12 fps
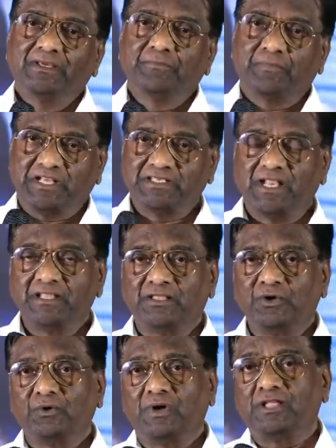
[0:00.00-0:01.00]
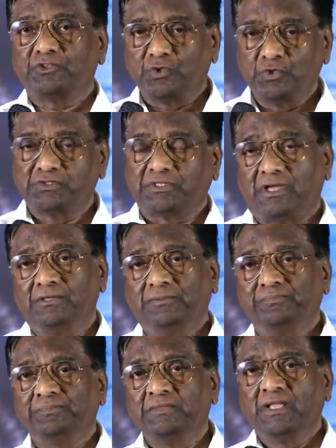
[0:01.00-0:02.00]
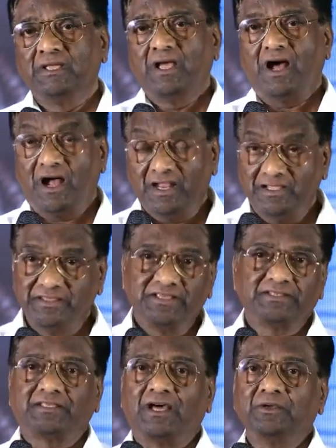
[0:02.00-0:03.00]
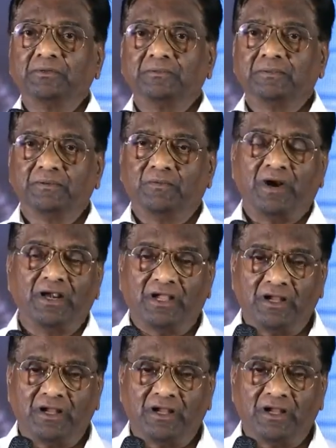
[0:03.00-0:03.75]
ప్రజలందరూ కూడా చూస్తారు ఆనందిస్తారు వాళ్ళకు